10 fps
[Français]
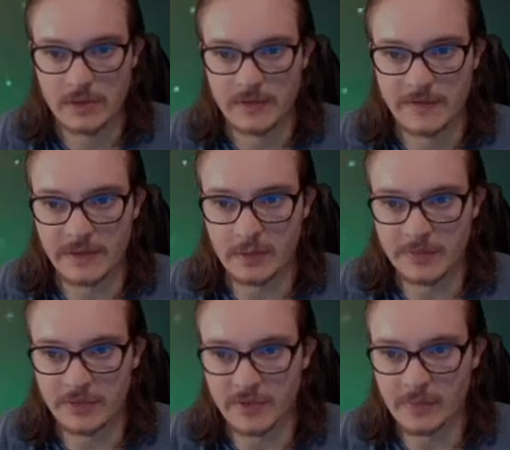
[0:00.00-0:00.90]
C'est con parce
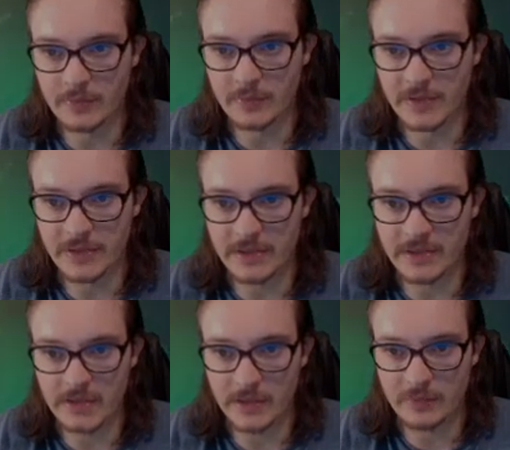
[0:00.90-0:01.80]
que j'avais plutôt
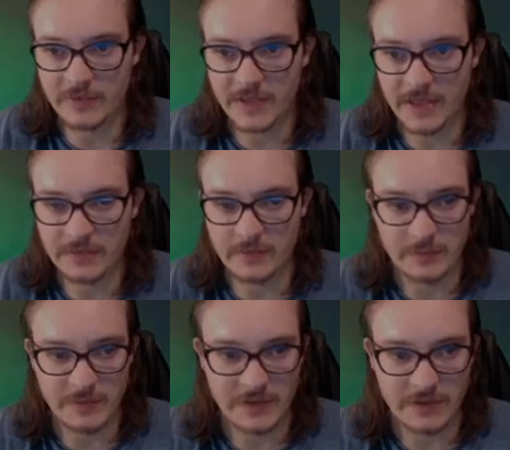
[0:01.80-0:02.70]
des, un bon tirail, donc c'est
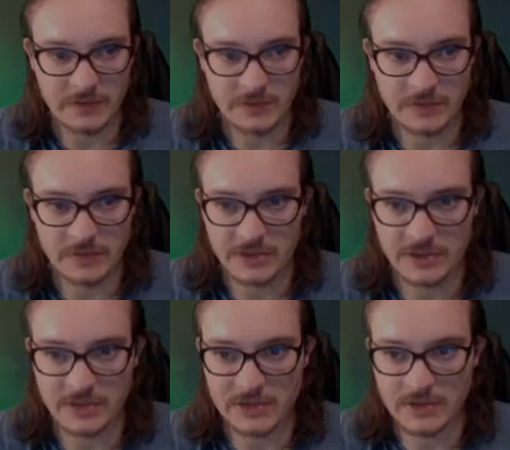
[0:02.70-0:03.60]
pour ça que je,
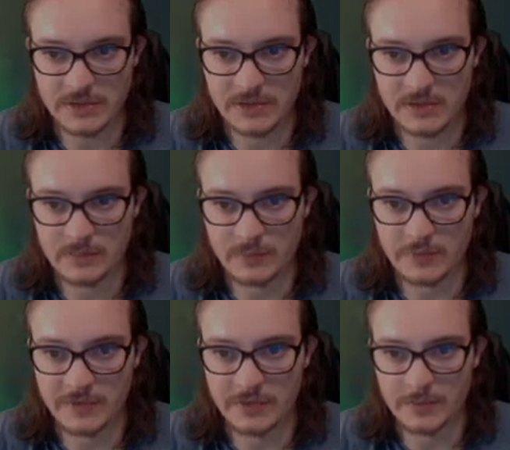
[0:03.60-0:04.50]
me suis
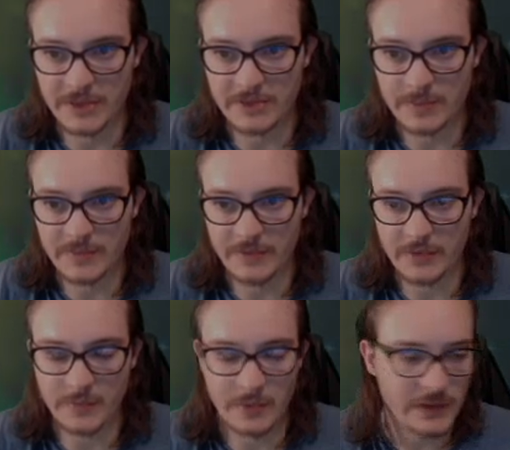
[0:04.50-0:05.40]
dit dommage up, ça fera du
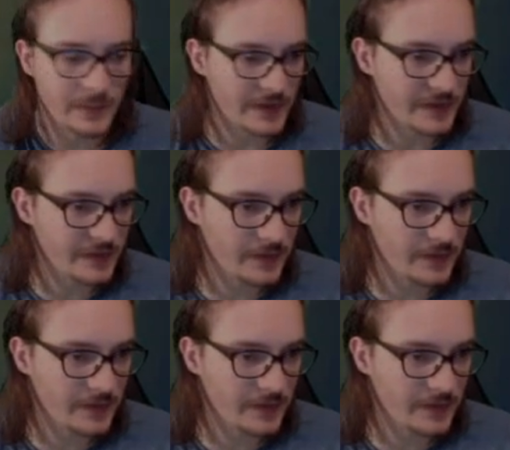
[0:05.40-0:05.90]
bien au DPS.